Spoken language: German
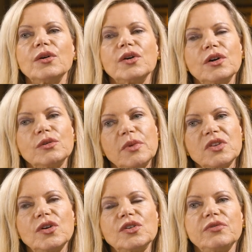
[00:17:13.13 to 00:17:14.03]
Äh, und
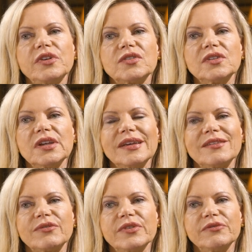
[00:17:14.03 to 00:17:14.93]
man sollte wissen,
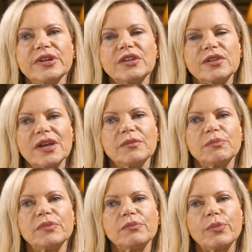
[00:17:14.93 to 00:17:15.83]
es wird
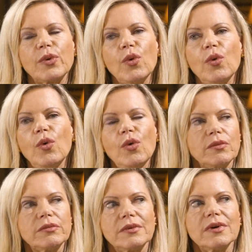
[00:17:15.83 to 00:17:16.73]
pro
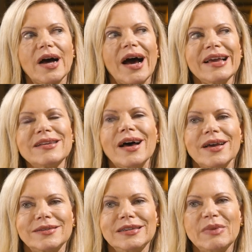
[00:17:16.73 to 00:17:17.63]

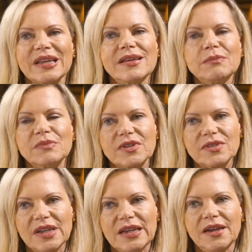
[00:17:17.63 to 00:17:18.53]
Einheit, die man
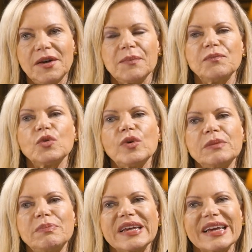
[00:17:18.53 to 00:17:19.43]
nimmt, nur
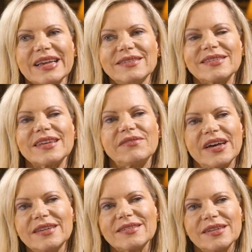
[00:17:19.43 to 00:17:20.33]
in begrenzter
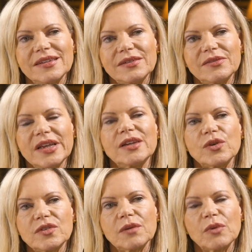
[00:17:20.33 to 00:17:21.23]
Weise in
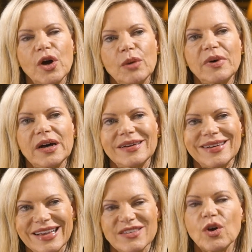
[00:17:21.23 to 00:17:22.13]
unserem Körper
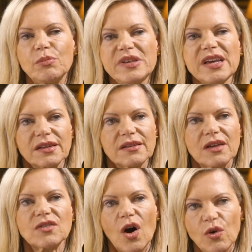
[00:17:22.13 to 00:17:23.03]
resorbiert,
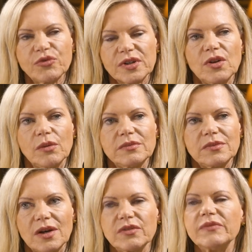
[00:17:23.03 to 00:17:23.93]
also
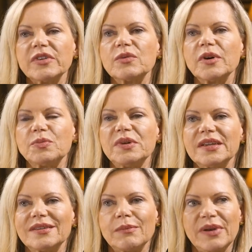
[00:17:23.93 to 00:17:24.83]
aufgenommen. Also wenn wir zum Beispiel
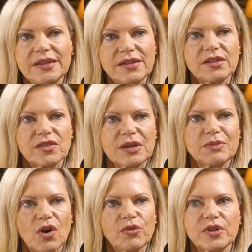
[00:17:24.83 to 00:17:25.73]
eine Tablette, das
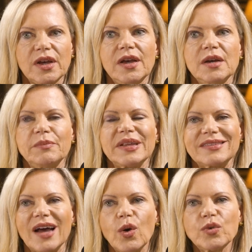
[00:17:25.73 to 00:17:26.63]
gibt es oft mit
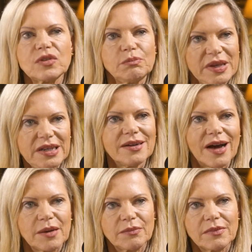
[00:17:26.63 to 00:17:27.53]
1000
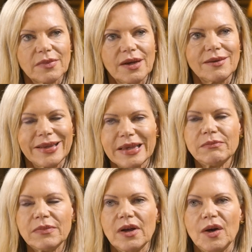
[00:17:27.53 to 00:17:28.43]
Milligramm
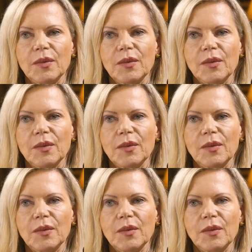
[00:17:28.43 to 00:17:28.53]
nehmen,